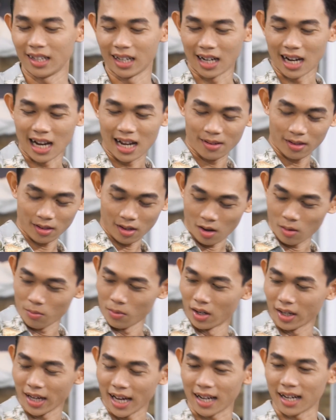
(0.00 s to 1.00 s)
bây giờ là còn
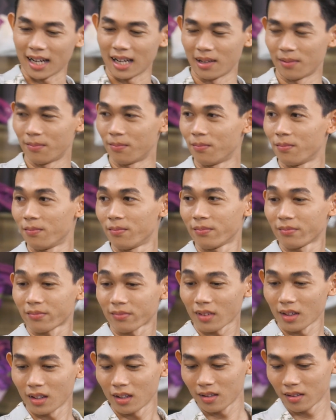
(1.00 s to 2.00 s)
10 ngàn nè
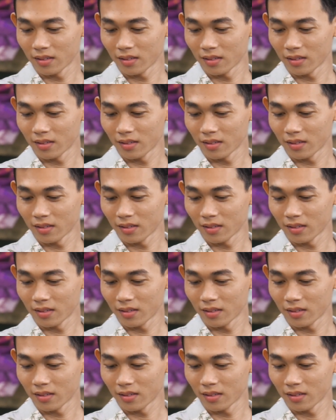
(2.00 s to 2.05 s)
rồi